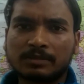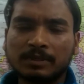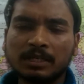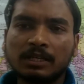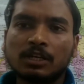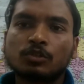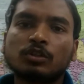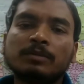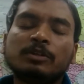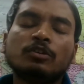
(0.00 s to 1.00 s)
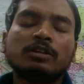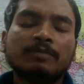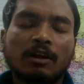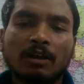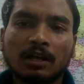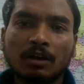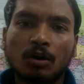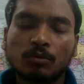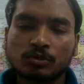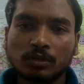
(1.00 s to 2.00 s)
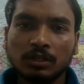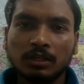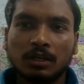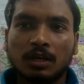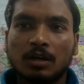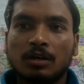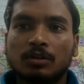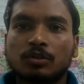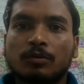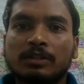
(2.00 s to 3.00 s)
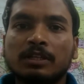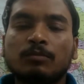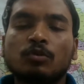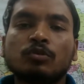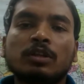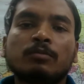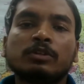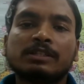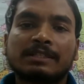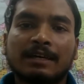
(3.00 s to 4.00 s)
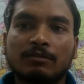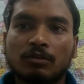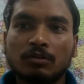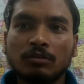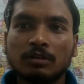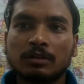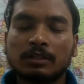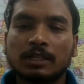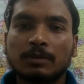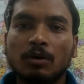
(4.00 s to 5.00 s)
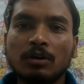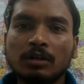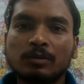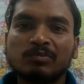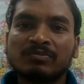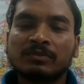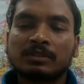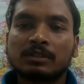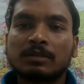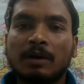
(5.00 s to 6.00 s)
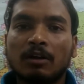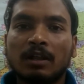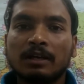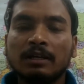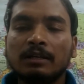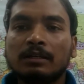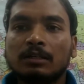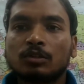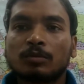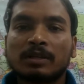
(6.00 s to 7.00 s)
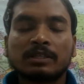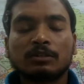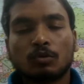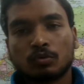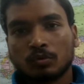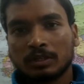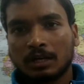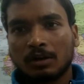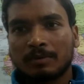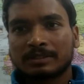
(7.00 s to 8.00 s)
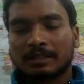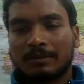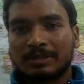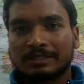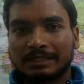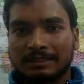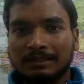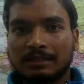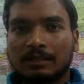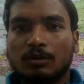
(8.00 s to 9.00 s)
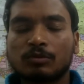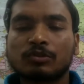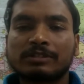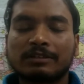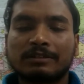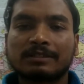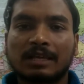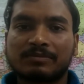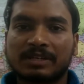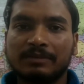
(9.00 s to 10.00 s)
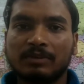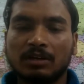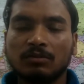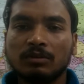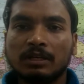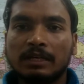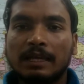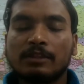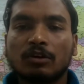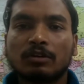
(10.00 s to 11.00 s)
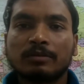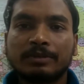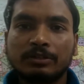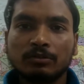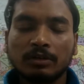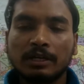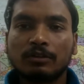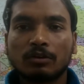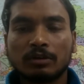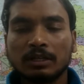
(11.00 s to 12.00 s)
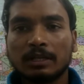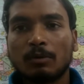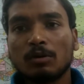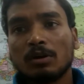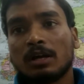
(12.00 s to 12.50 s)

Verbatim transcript: আসবে যদি ভিডিওটি ভালো লাগে অবশ্যই তোমাদের বন্ধুদের মধ্যে শেয়ার করো এবং যদি ভালো লাগে তোমরা যদি নতুন হয়ে থাকো আমার আমাদের চ্যানেলে তাহলে অবশ্যই চ্যানেলটি সাবস্ক্রাইব করো এই ধরনের ভিডিও এই ধরনের এবং